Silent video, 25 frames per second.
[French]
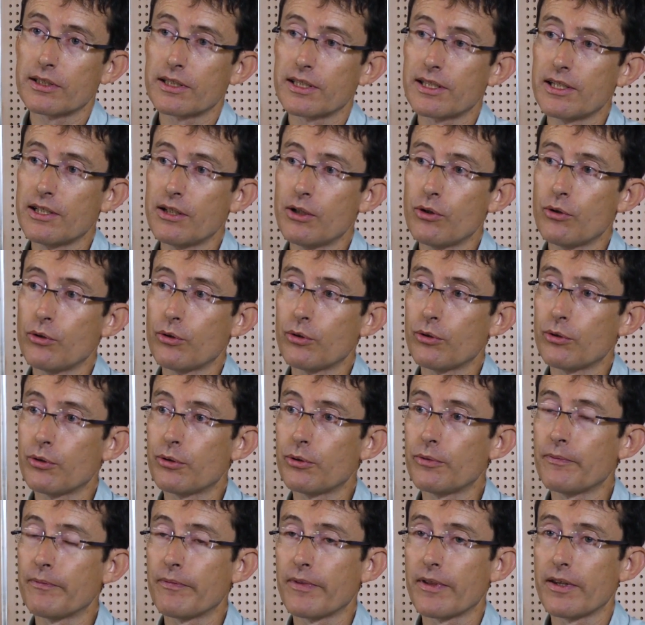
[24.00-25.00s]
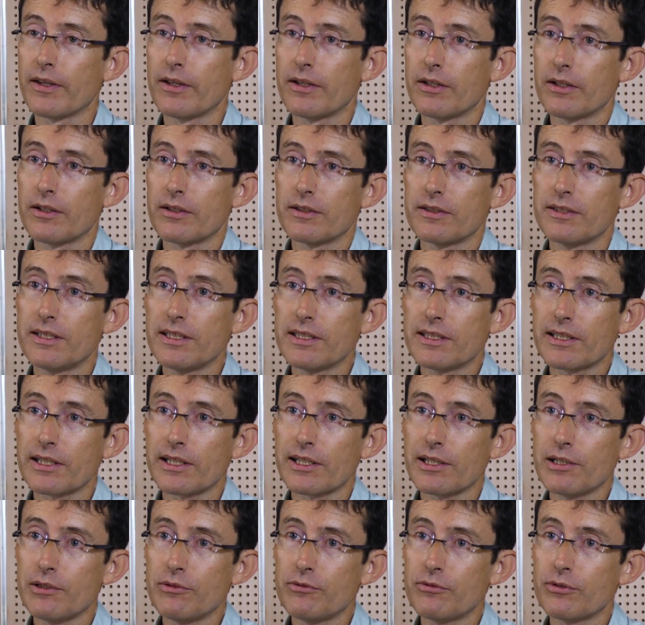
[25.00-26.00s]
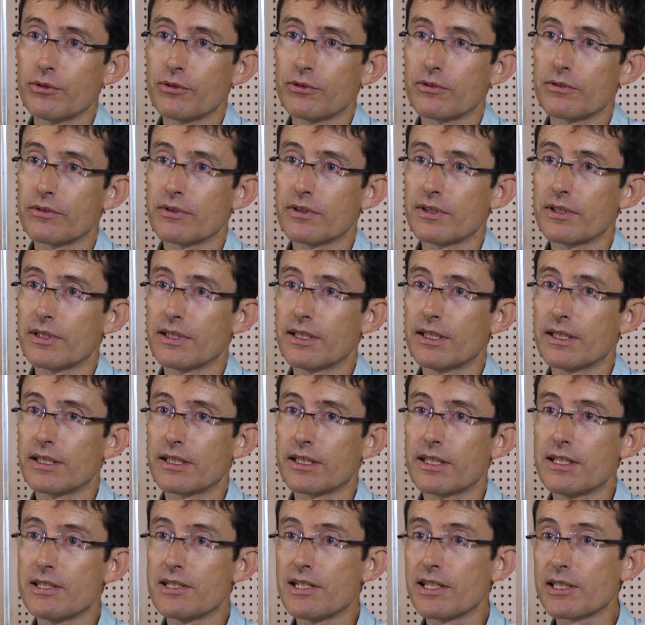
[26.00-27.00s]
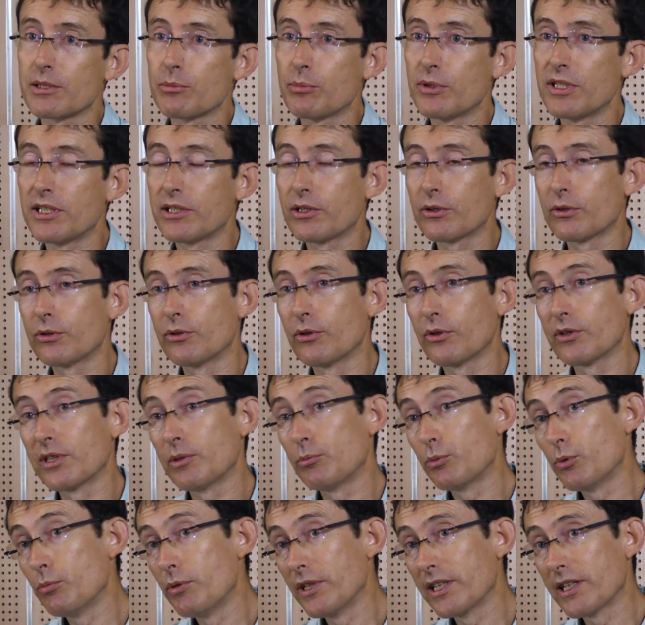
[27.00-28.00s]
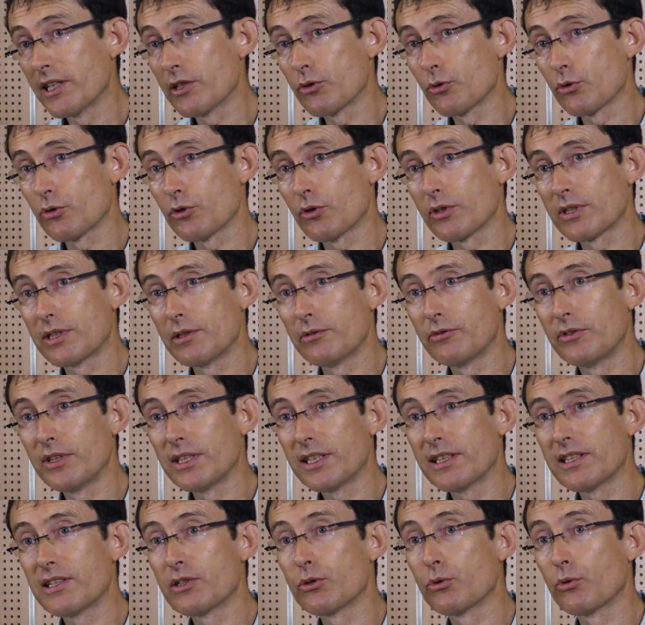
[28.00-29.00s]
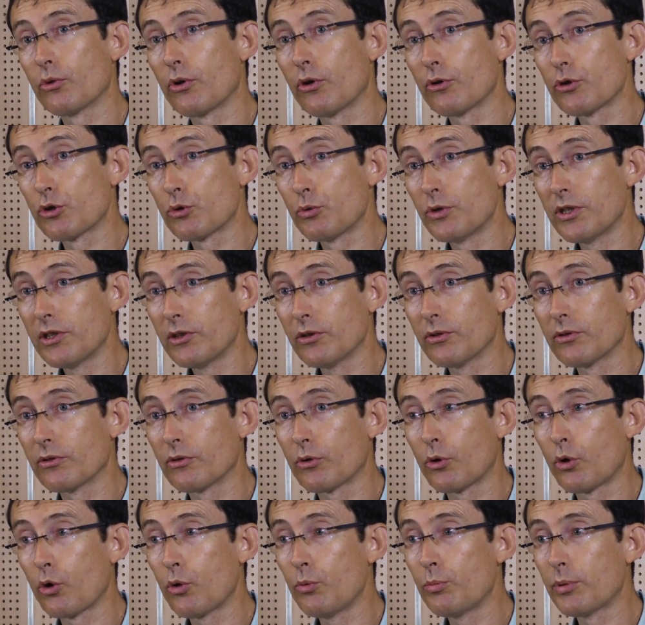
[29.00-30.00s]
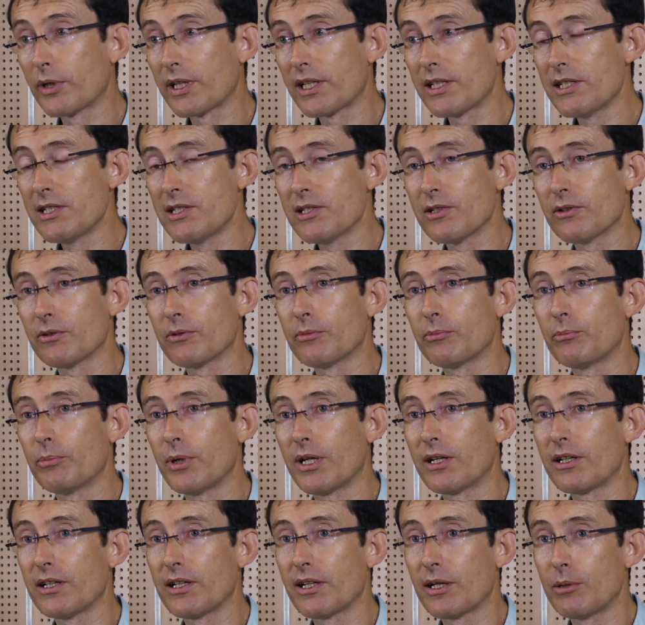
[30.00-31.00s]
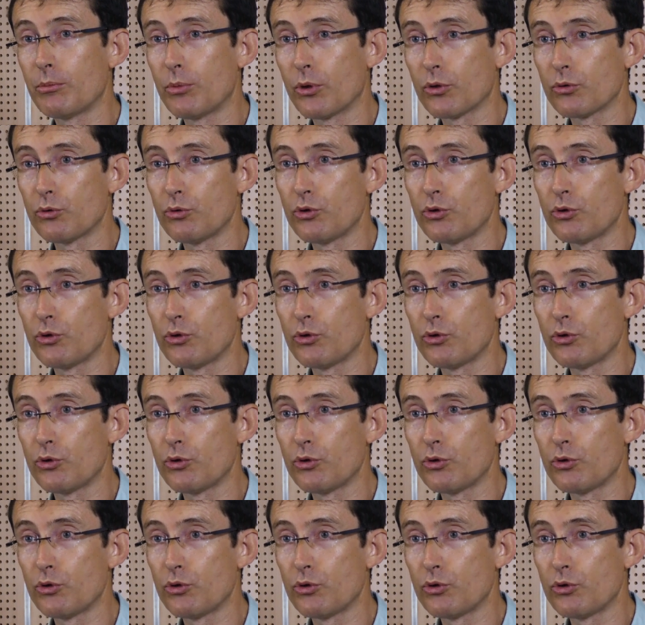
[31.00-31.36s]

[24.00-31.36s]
qu'ils euh, décrivent et qu'ils expliquent dans des publications scientifiques qui sont ensuite reprises par les rapports